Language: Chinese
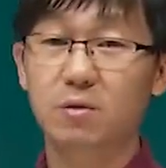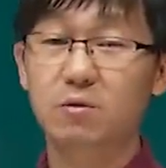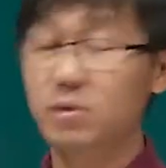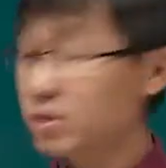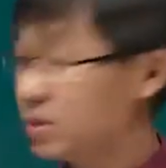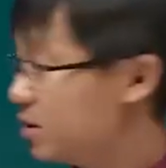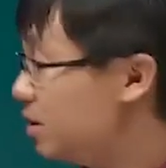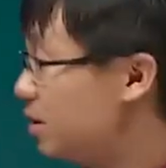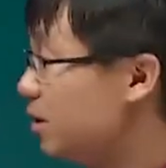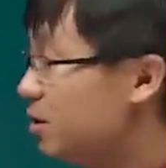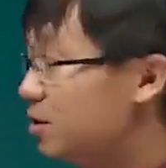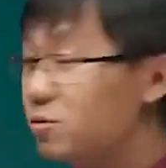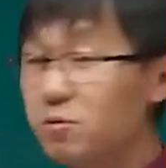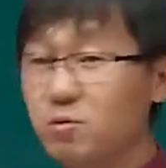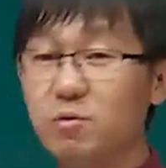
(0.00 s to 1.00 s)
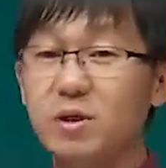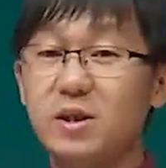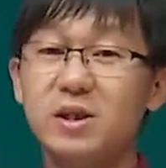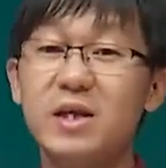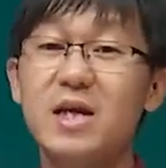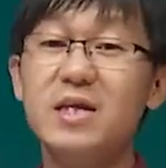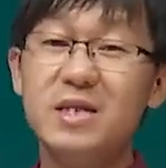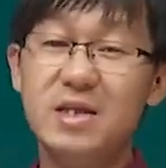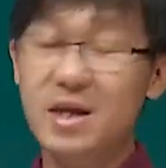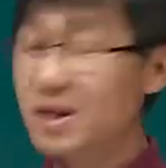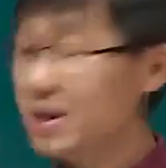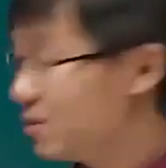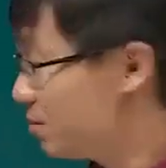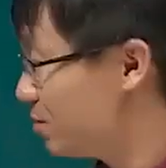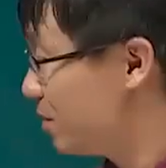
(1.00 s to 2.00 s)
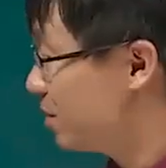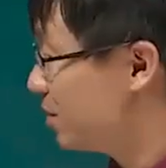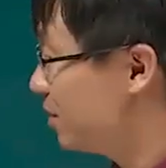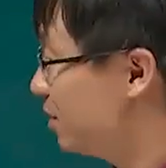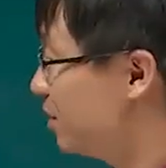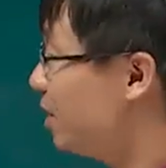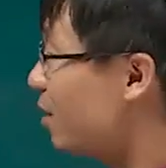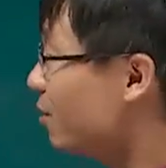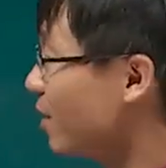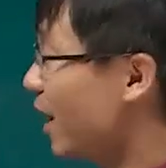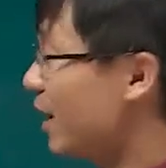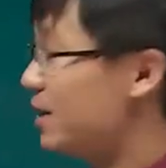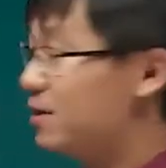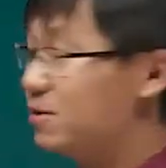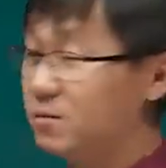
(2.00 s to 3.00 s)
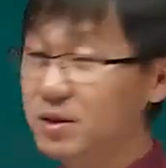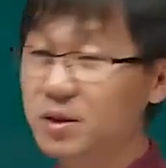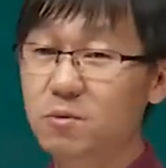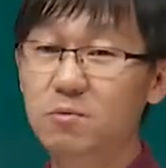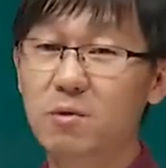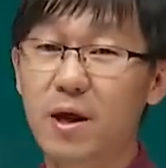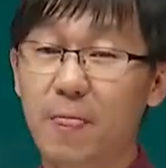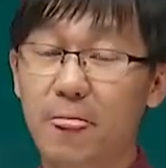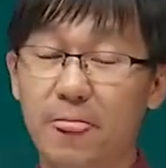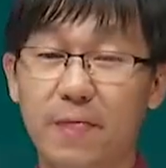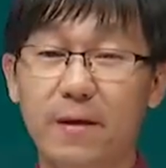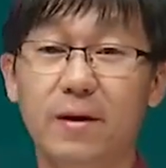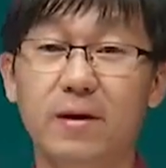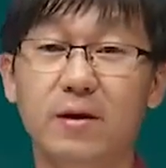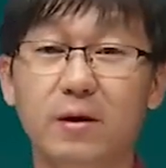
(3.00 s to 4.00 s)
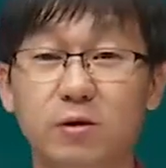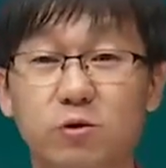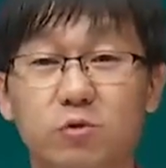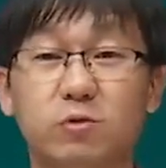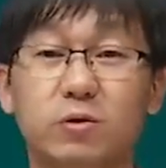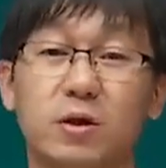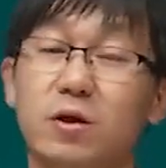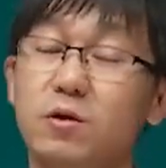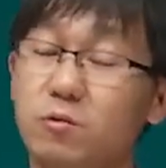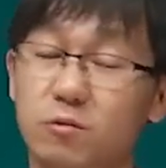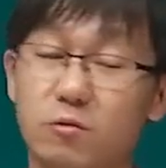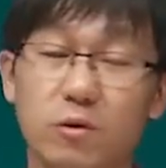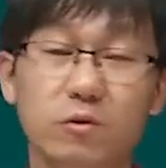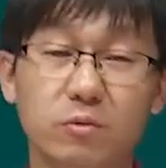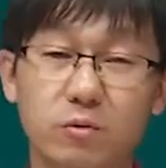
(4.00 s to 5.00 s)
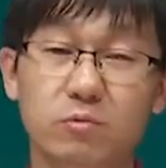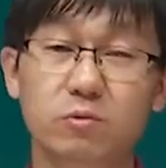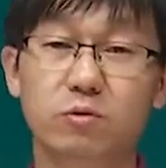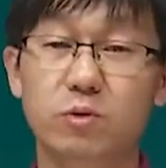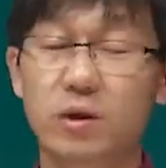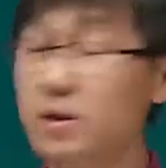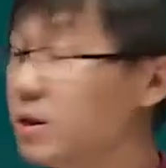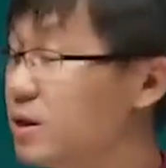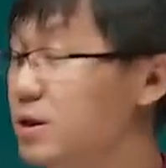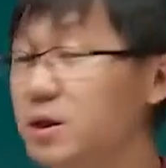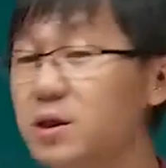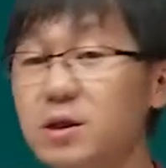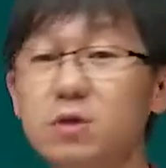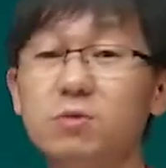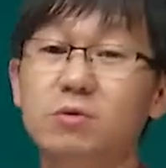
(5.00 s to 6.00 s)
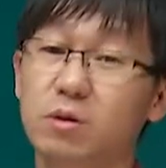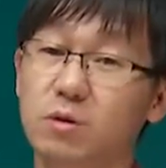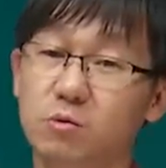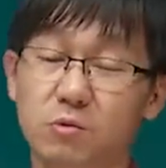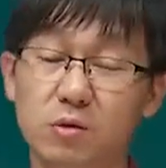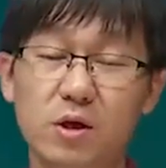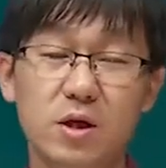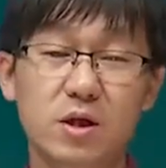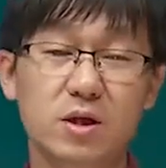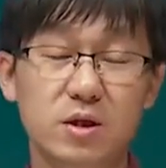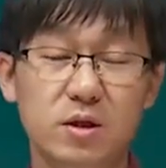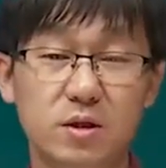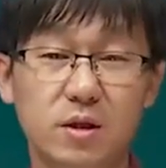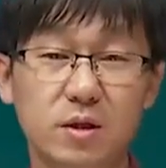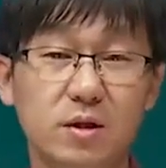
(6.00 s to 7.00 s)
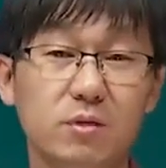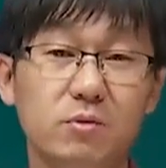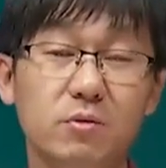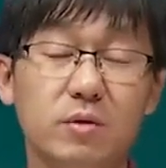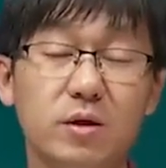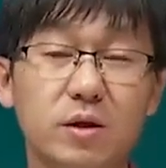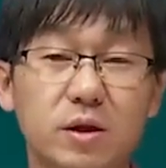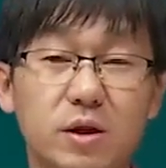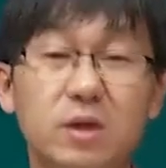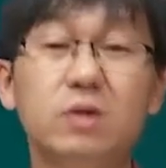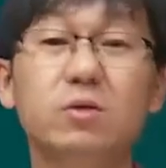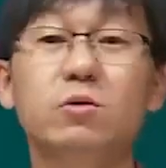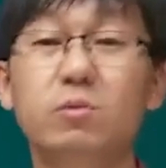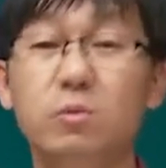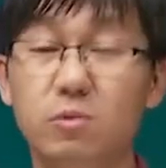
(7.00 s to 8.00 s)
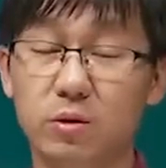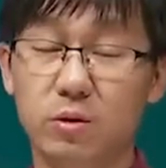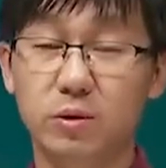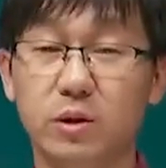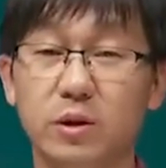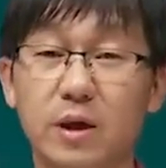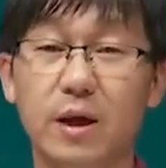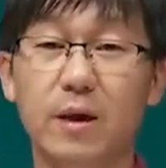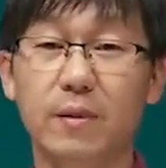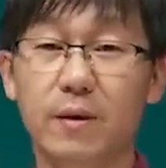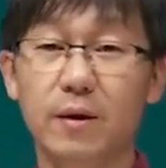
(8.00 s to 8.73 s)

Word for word: 或者是那种间接的那种形式，绕开这种监管啊，取得这种国有的股权，那其实就等于相当于侵吞国有资产。